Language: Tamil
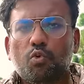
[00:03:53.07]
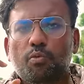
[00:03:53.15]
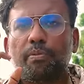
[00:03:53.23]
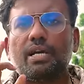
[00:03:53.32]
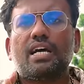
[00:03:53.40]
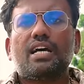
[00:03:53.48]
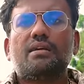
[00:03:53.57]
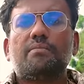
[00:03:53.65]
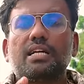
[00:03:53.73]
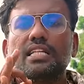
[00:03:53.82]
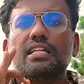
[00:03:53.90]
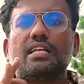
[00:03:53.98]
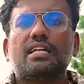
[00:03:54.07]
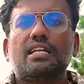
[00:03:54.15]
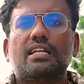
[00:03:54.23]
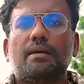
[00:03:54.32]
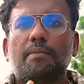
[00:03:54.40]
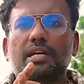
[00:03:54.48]
உண்மையான
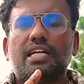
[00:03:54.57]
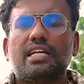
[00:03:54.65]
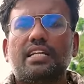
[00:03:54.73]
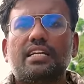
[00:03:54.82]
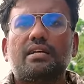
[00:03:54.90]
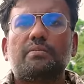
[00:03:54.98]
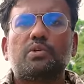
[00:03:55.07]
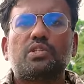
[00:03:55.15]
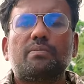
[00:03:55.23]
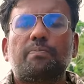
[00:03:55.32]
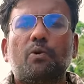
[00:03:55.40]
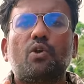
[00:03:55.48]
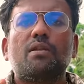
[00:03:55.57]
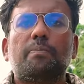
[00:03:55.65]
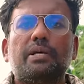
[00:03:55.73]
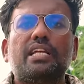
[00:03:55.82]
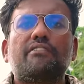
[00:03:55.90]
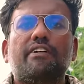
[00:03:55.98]
மனிதர்கள் நம்மக்கிட்ட இருக்கும் போது
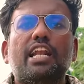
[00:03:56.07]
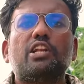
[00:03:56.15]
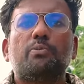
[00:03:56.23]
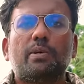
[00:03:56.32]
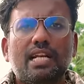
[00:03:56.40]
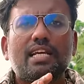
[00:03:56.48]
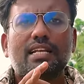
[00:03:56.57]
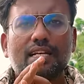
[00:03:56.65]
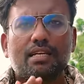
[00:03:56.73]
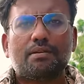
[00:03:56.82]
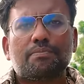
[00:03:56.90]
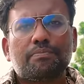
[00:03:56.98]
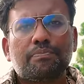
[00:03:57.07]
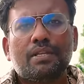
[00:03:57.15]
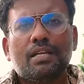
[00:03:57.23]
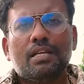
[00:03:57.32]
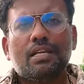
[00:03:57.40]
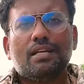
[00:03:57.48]
பொருள் பெரிய வேல்யூபிளே இல்லை
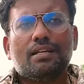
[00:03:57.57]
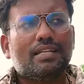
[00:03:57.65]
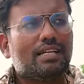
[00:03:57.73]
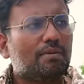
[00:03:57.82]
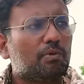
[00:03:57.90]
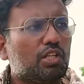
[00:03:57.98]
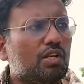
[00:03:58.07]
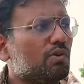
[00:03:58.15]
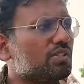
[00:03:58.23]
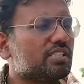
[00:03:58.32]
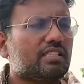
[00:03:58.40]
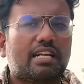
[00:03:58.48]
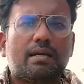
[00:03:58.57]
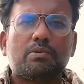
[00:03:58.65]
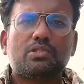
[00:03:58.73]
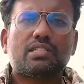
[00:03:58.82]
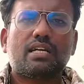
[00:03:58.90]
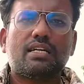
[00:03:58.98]
நீங்கள் முதல்ல ஒரு விஷயத்தை
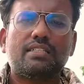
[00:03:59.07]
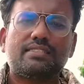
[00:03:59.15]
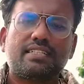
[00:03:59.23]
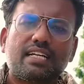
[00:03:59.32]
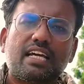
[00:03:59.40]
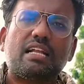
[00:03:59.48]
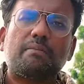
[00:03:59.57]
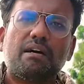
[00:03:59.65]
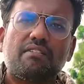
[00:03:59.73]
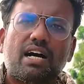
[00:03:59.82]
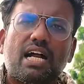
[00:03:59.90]
ஞாபகம் வச்சுக்கோங்க சிக்கனமாக